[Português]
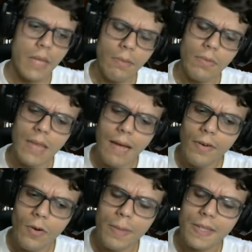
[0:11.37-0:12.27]
Eu
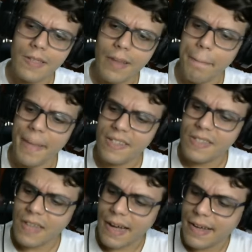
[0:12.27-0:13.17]
tava começando a
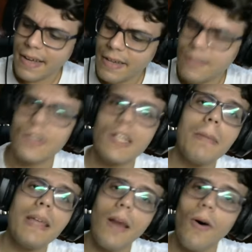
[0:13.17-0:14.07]
pensar em reação
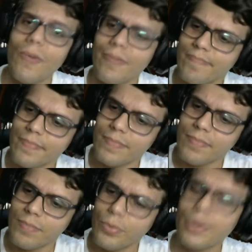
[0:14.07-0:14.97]
elemental.
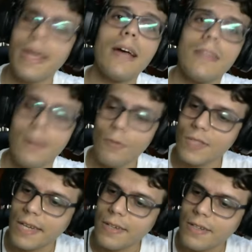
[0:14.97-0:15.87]
Por quê? Não
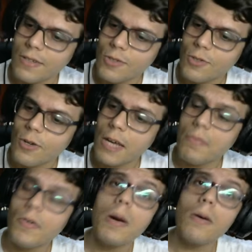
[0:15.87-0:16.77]
sei. Só que
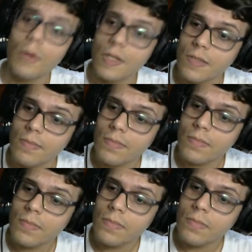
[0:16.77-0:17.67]
me veio uma coisa.
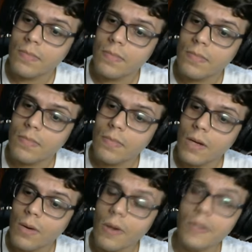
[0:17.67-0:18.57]

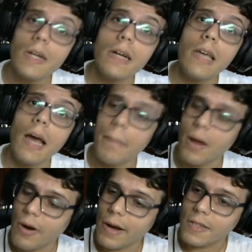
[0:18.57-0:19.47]
Qual será que é a
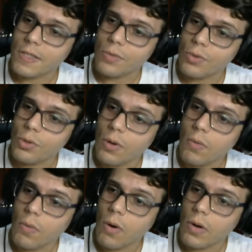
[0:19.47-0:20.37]
melhor reação do
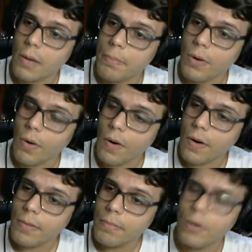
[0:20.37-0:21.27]
jogo? Qual que é a
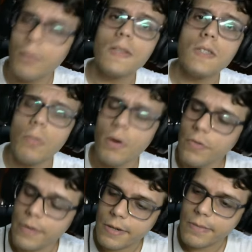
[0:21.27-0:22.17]
pior? Pelo menos ao
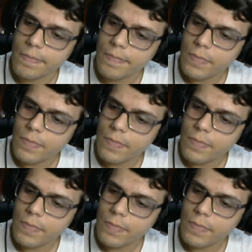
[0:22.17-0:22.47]
meu ver.